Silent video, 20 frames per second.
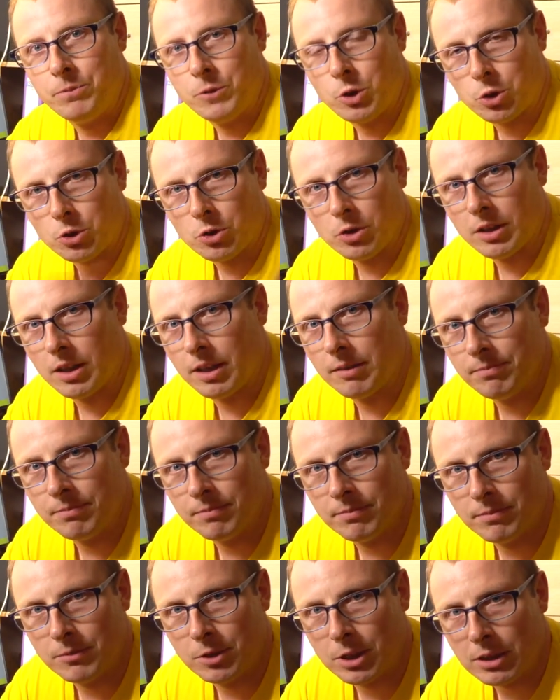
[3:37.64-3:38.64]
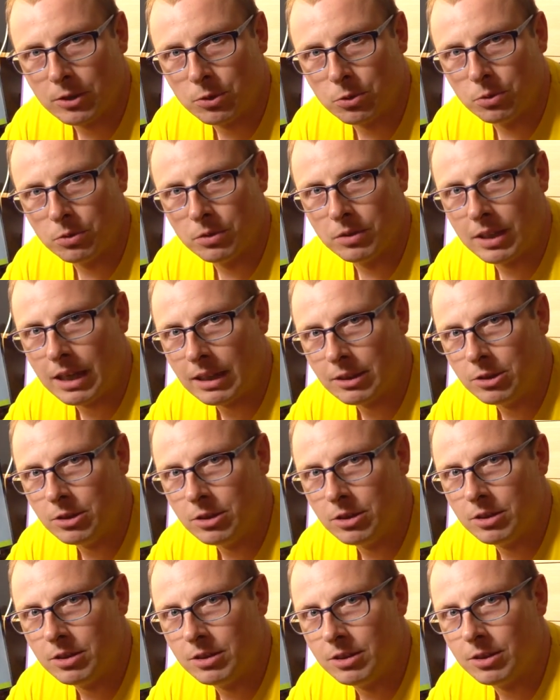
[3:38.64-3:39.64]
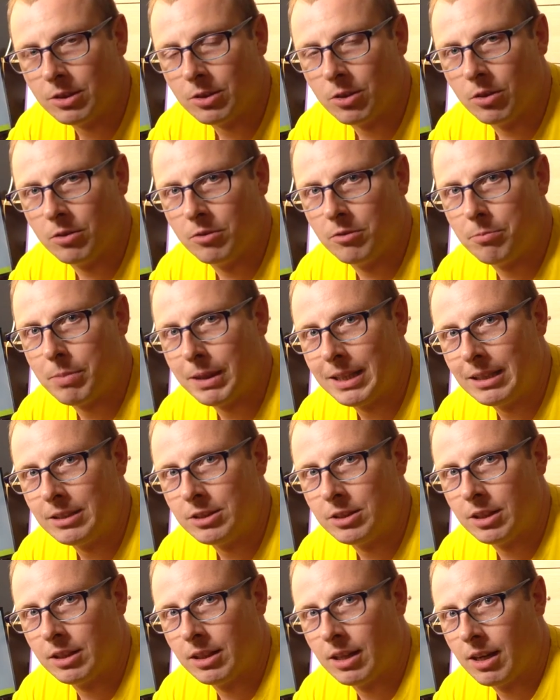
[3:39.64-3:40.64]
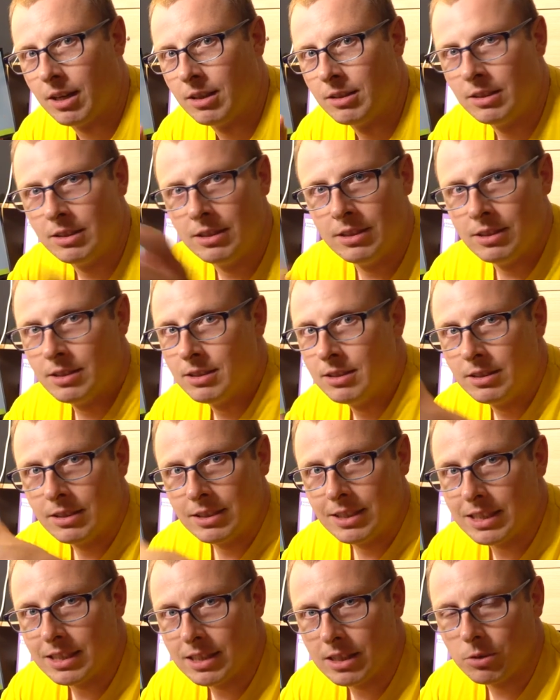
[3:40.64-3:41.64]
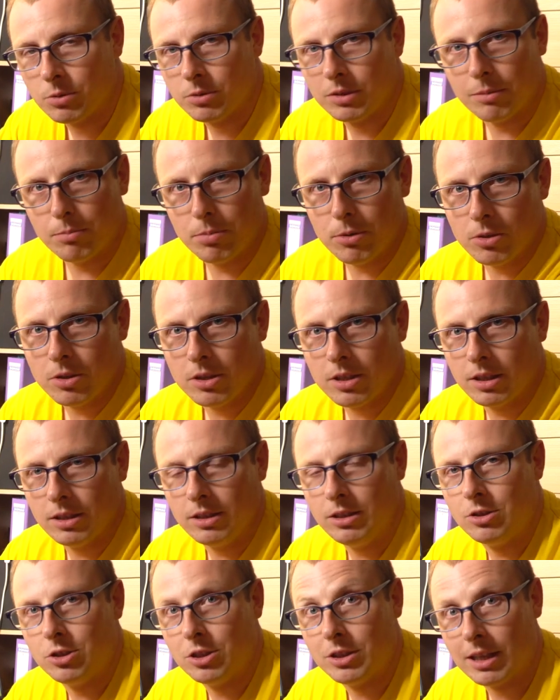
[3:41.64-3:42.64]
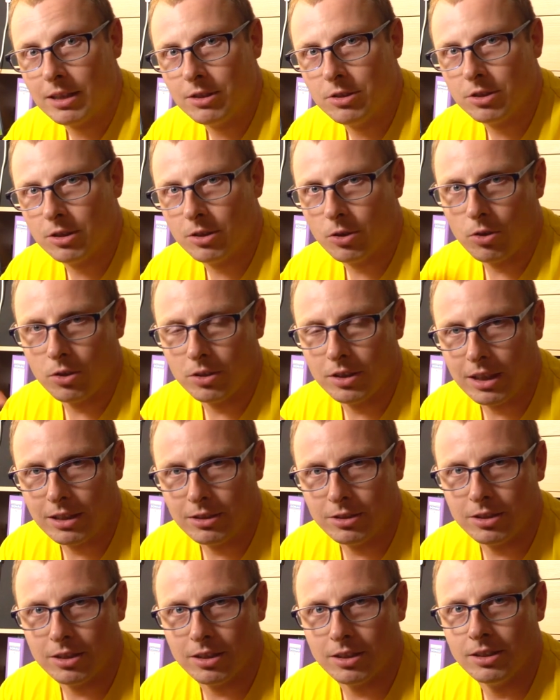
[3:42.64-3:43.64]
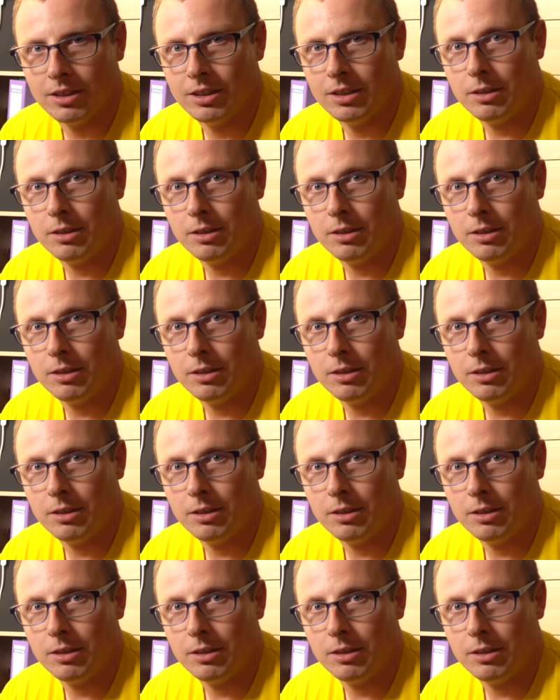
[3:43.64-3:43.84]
To szkoda, czasu tracić, tylko wpadajcie na kanał, na bloga i czytajcie, oglądajcie.